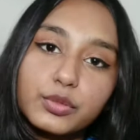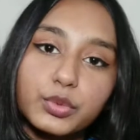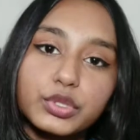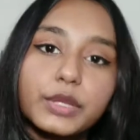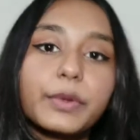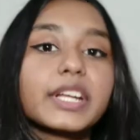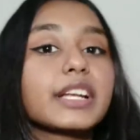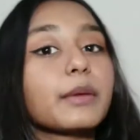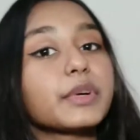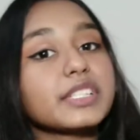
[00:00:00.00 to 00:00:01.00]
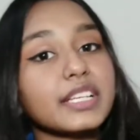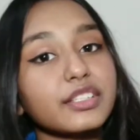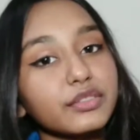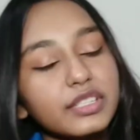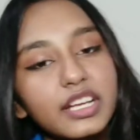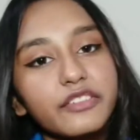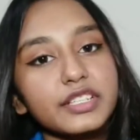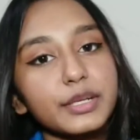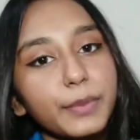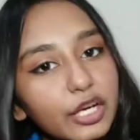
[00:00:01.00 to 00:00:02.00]
পড়তে পারেন আবার সাধারণের
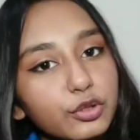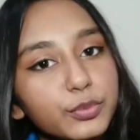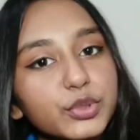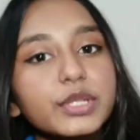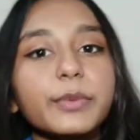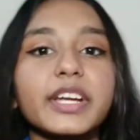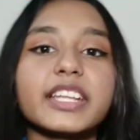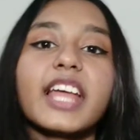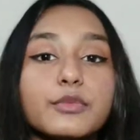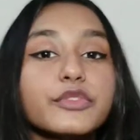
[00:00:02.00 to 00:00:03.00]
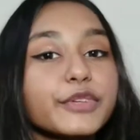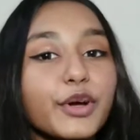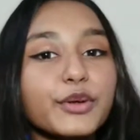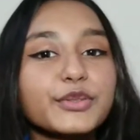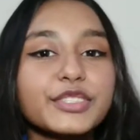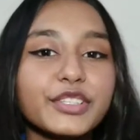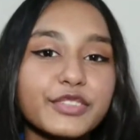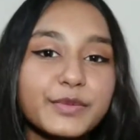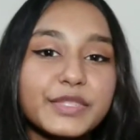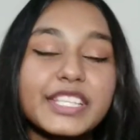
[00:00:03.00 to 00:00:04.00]
রঙের প্যান্টও পড়তে পারেন মুভিং অন টু দ্য
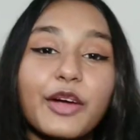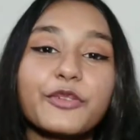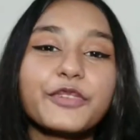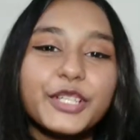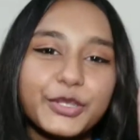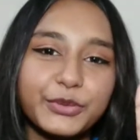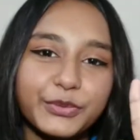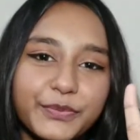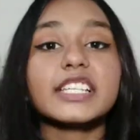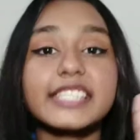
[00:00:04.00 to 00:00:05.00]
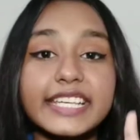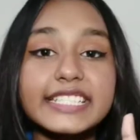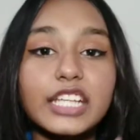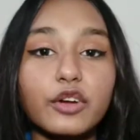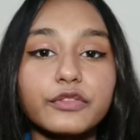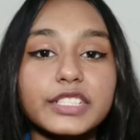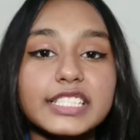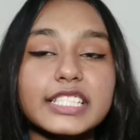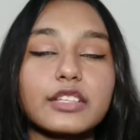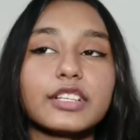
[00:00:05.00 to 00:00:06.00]
ক্রিসমাস আউটফিট টু সেকেন্ড যে আউটফিটটা
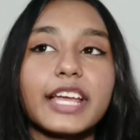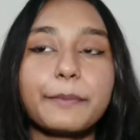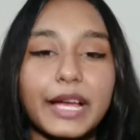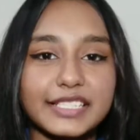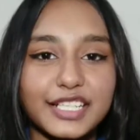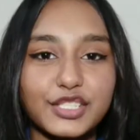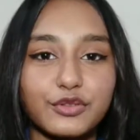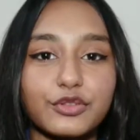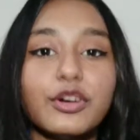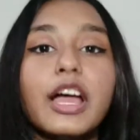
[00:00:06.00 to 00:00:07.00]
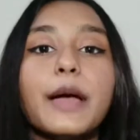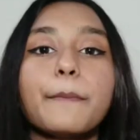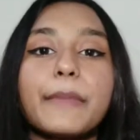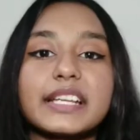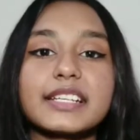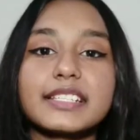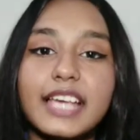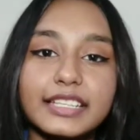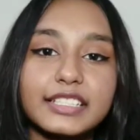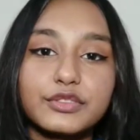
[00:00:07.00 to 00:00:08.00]
সেটা হলো বাসার জন্য বাসার
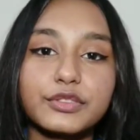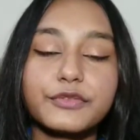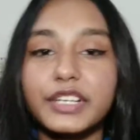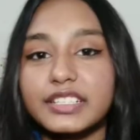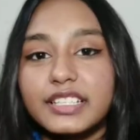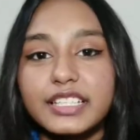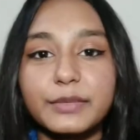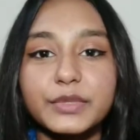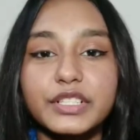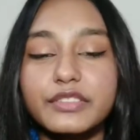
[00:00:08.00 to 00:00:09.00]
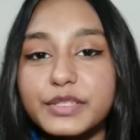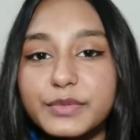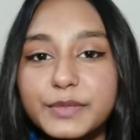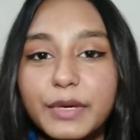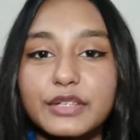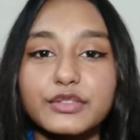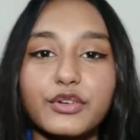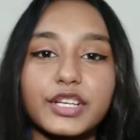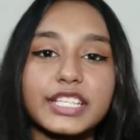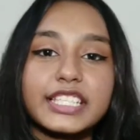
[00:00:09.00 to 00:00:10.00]
ছাদে যদি ফ্রেন্ডদের নিয়ে আপনারা ক্রিসমাস পালন
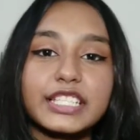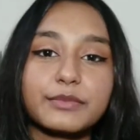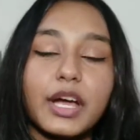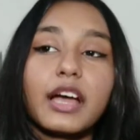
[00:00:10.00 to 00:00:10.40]
করেন কিংবা